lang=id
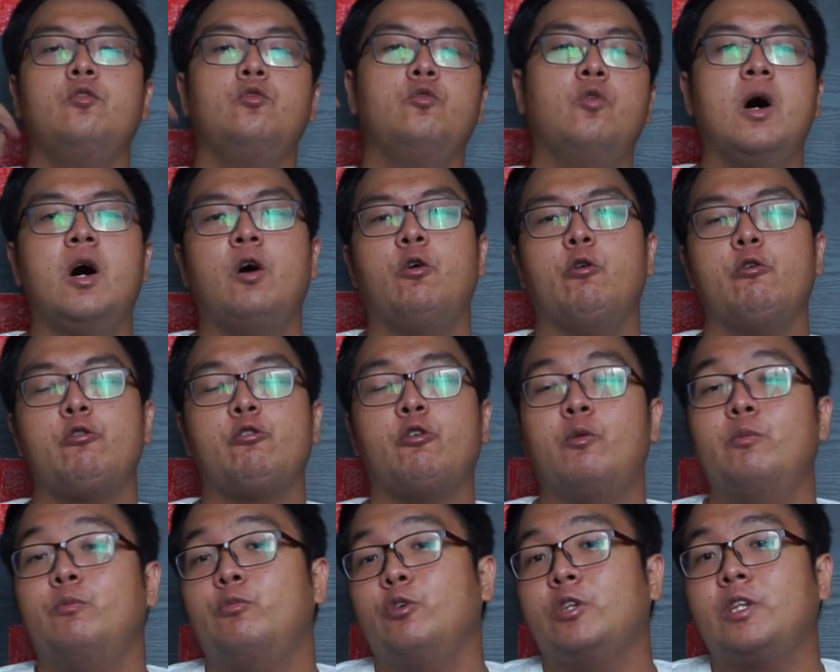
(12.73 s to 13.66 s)
dua host
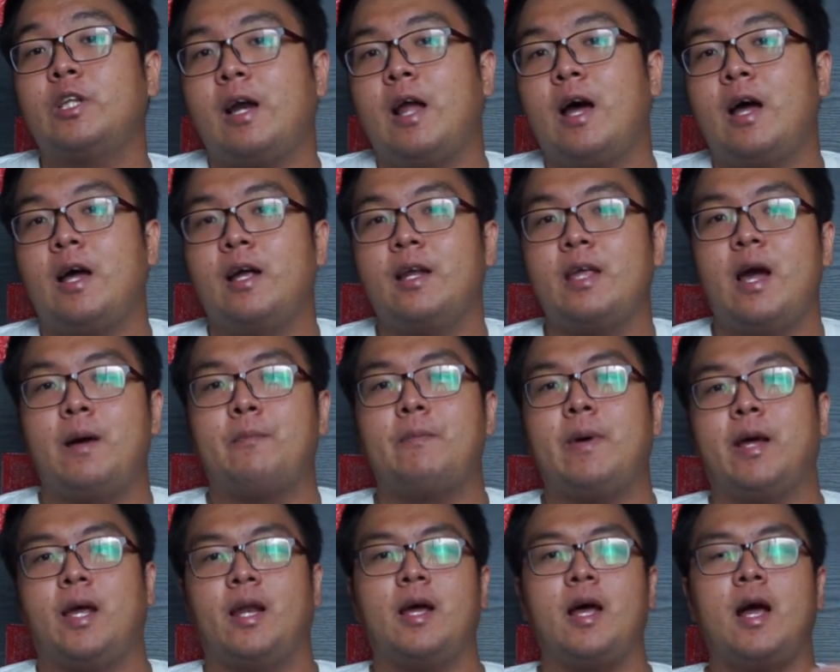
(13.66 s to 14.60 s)
komputer lah yang
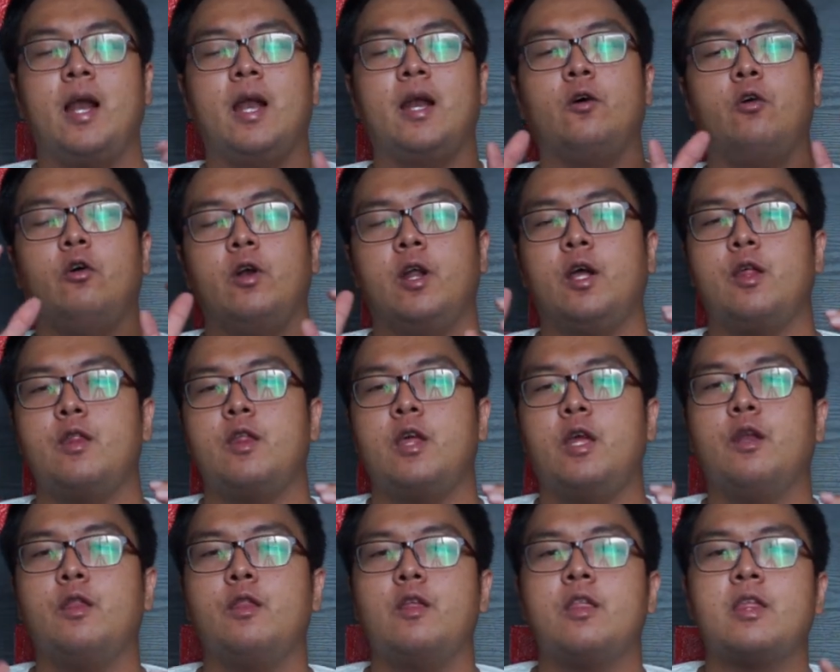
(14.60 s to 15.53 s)
pengen kalian
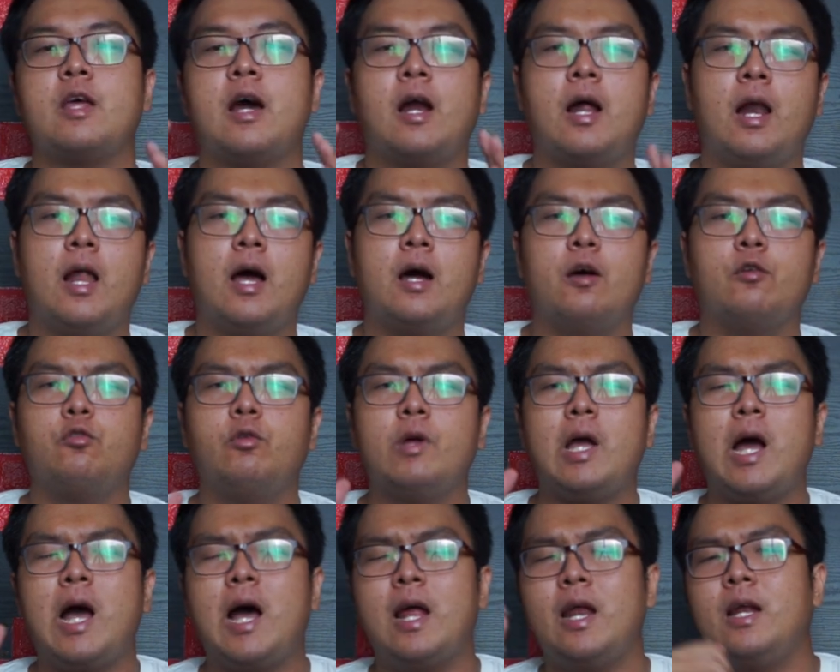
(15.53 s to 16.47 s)
koneksiin secara
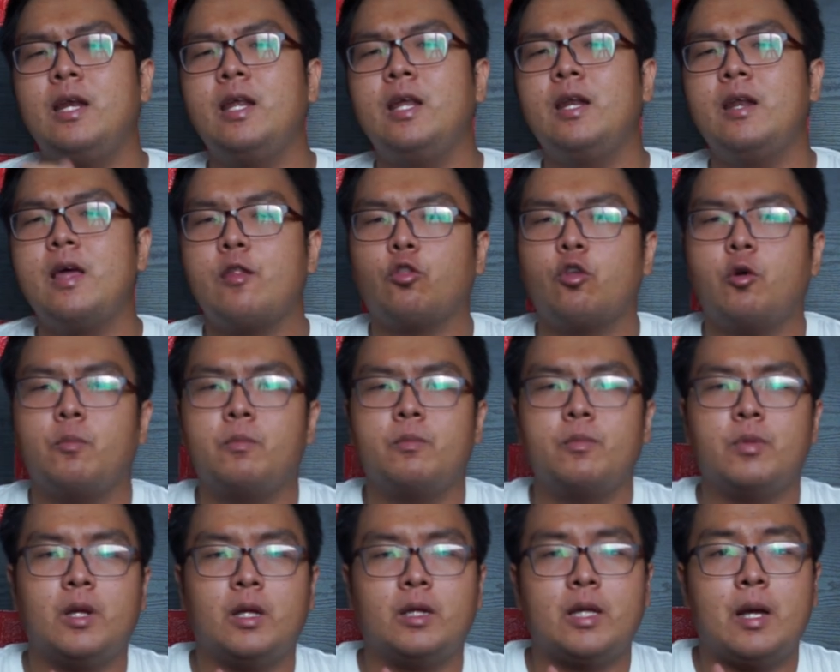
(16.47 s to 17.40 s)
langsung yang ada di
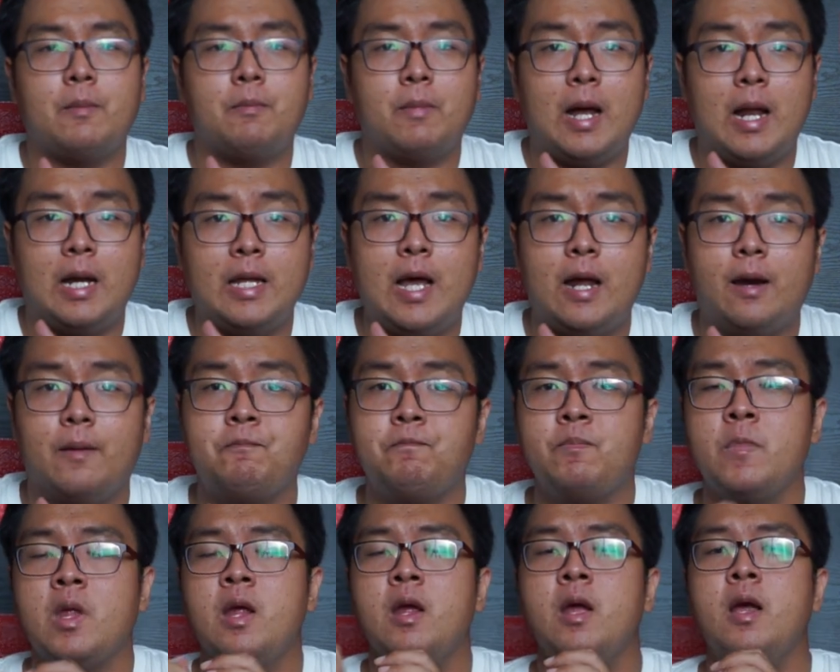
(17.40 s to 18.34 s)
desktop setup kalian.
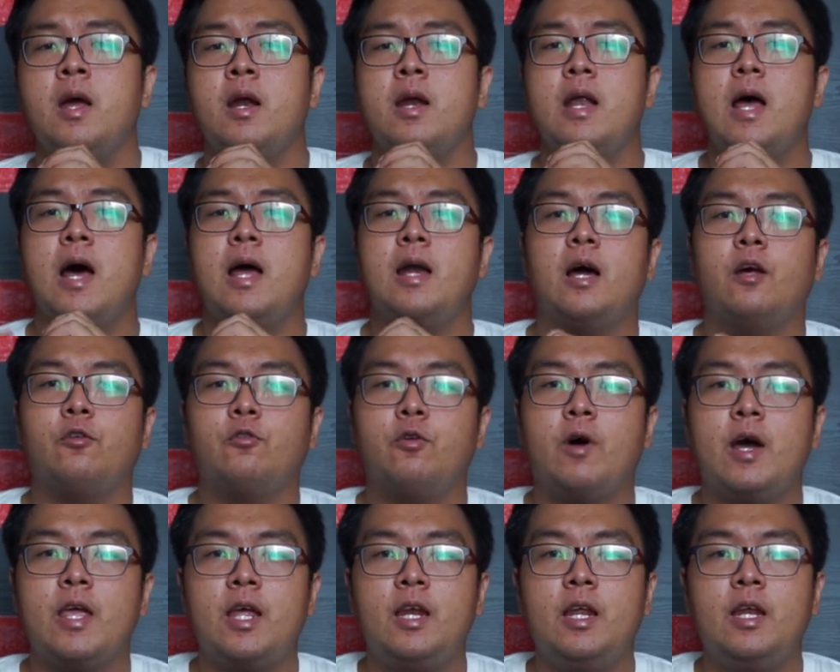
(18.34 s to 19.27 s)
Dan
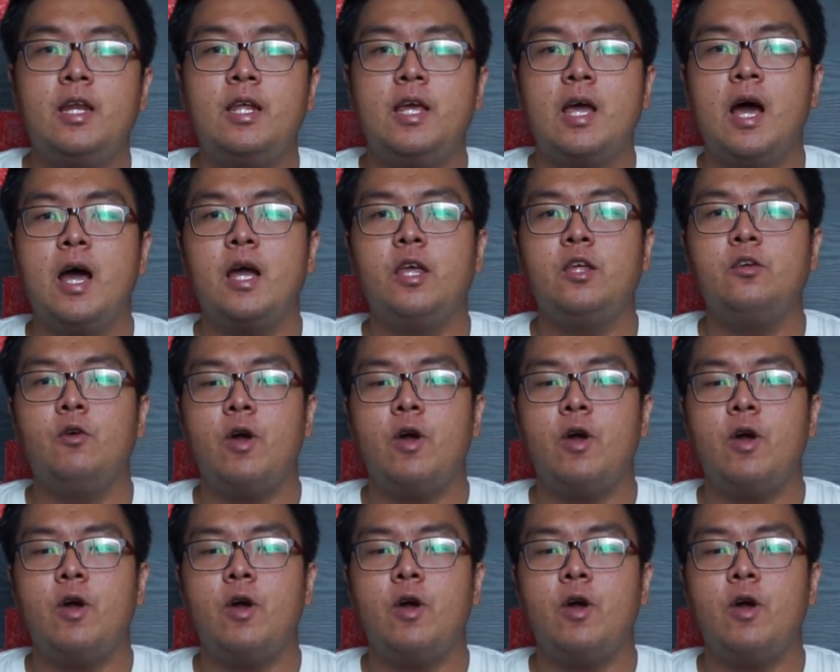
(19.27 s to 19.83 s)
langsung aja ini dia,